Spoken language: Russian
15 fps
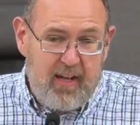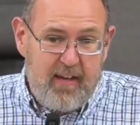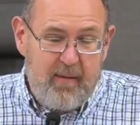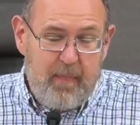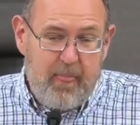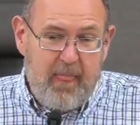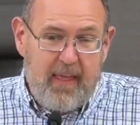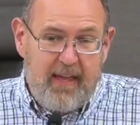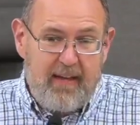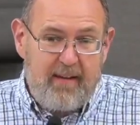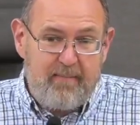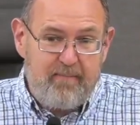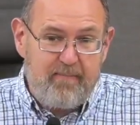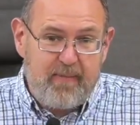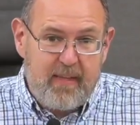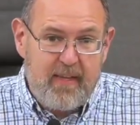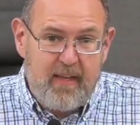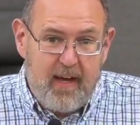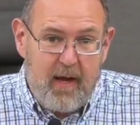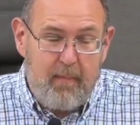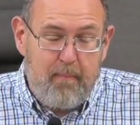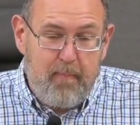э, эм,
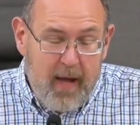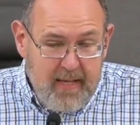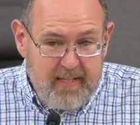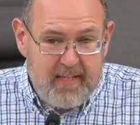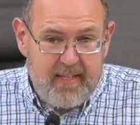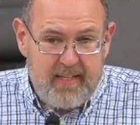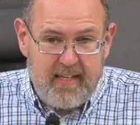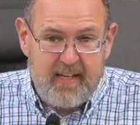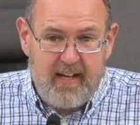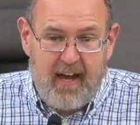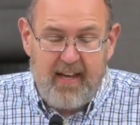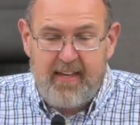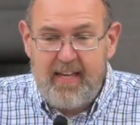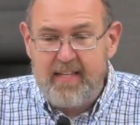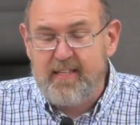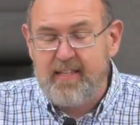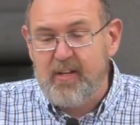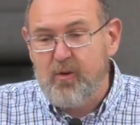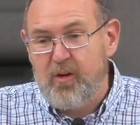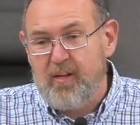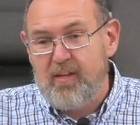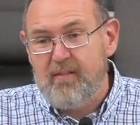опасность такая, есть
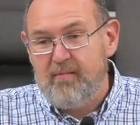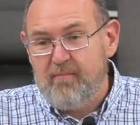такое э,